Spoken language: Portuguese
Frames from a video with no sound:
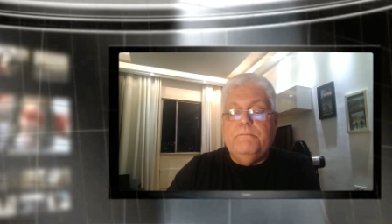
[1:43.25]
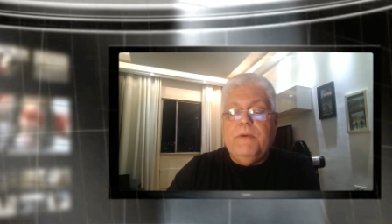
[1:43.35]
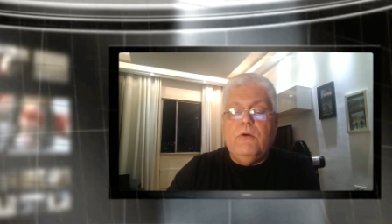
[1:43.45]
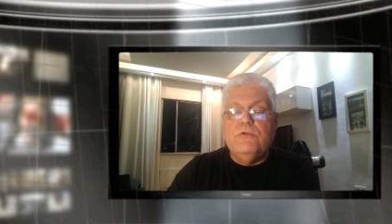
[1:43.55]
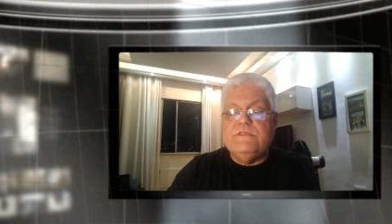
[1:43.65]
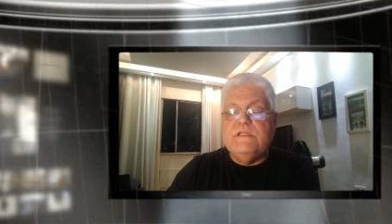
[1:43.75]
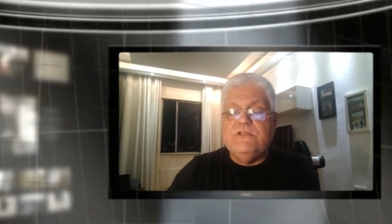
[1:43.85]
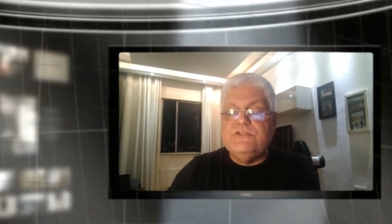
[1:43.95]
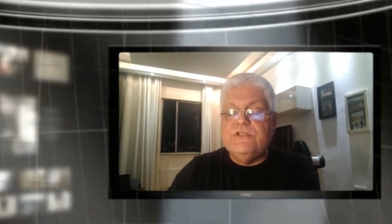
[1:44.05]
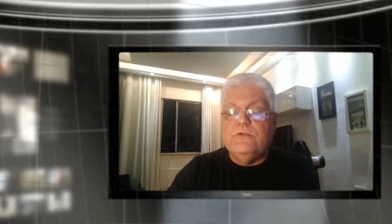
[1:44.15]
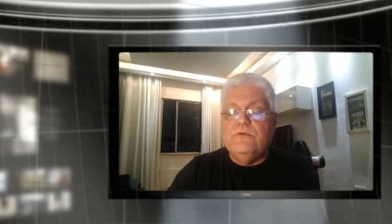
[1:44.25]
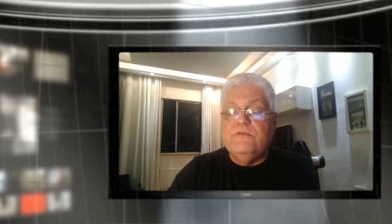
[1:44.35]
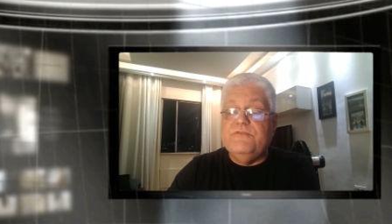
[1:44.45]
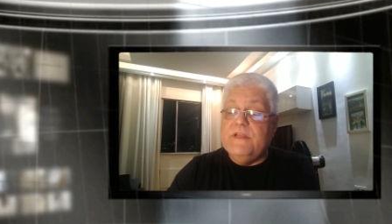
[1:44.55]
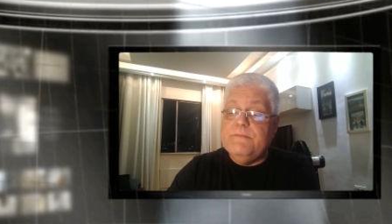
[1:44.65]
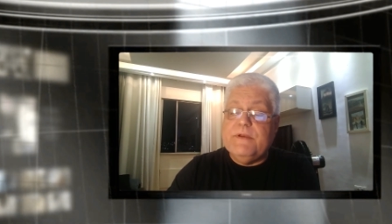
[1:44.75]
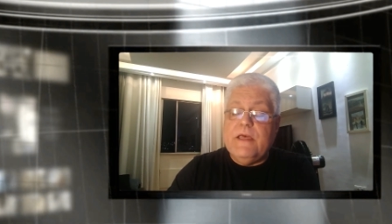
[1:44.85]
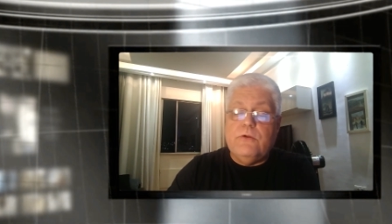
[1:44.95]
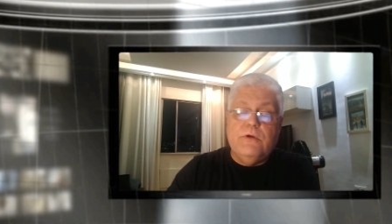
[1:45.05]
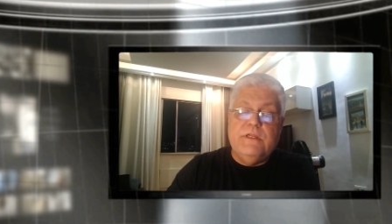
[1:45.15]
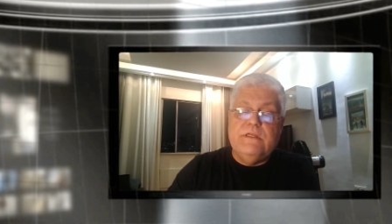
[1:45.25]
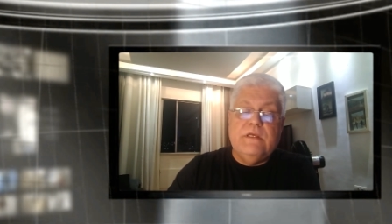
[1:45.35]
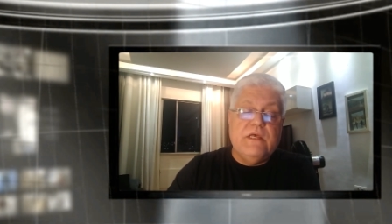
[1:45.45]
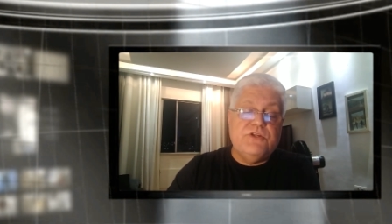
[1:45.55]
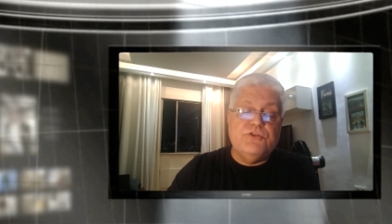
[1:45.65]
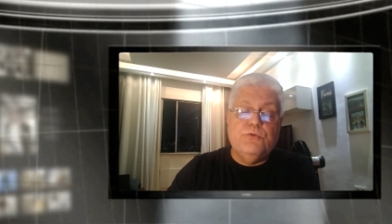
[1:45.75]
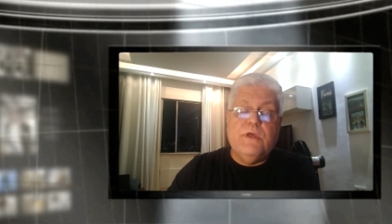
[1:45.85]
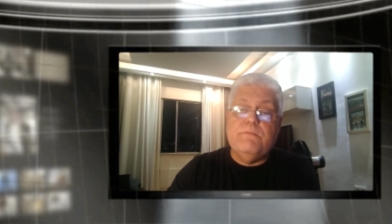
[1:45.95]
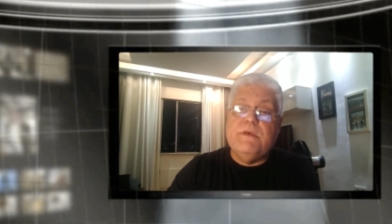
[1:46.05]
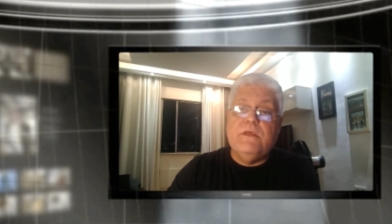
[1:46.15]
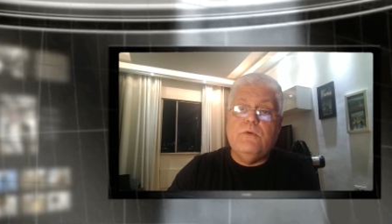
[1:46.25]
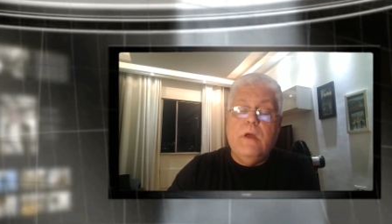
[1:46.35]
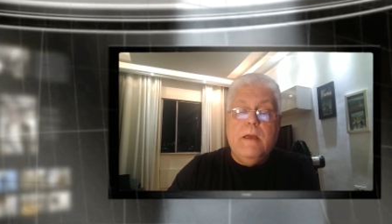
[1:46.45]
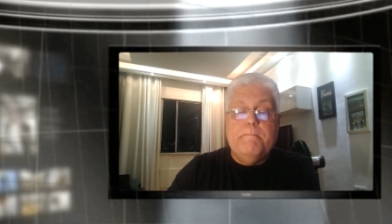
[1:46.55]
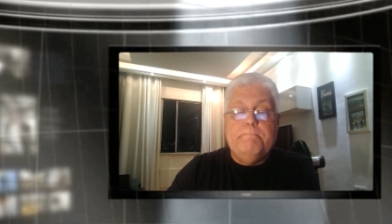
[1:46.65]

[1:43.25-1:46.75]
Paulo Celestino, Felipe Carone, Agildo Ribeiro,